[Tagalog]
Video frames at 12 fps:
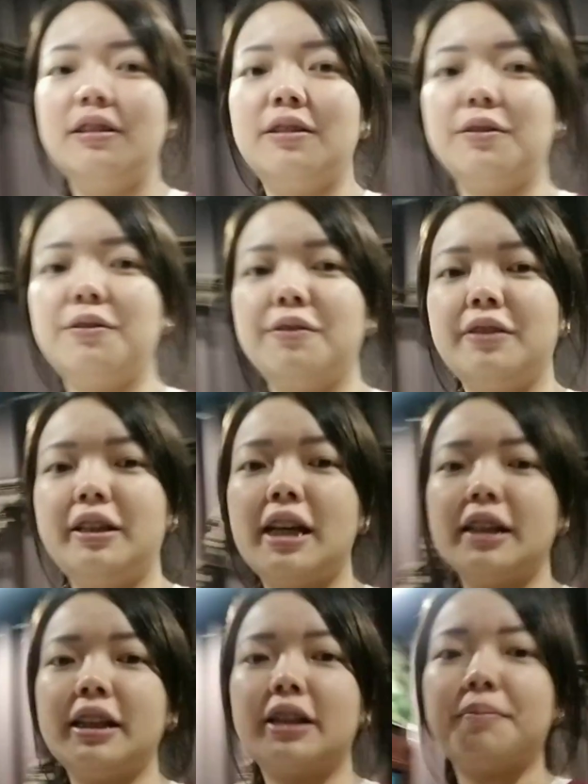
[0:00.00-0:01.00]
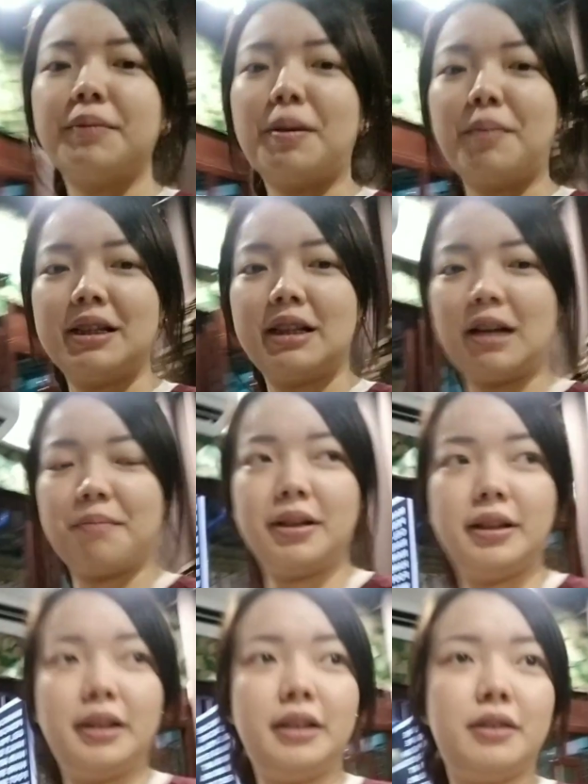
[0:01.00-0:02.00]
So, hindi natin ramdam ang summer
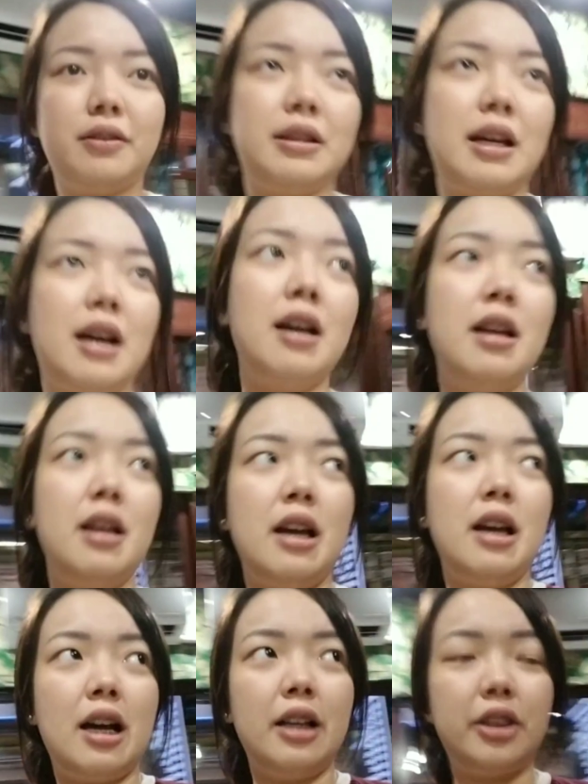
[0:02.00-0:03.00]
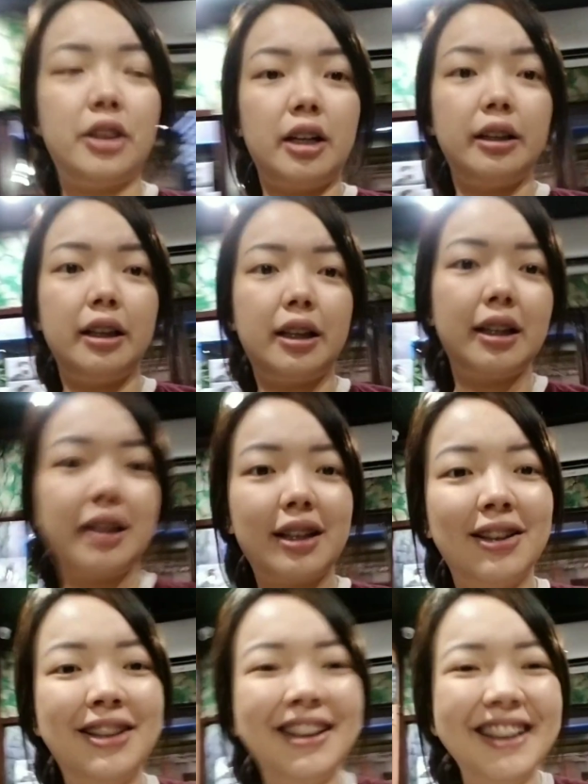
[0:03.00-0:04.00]
dito sa Antarctica. Charot.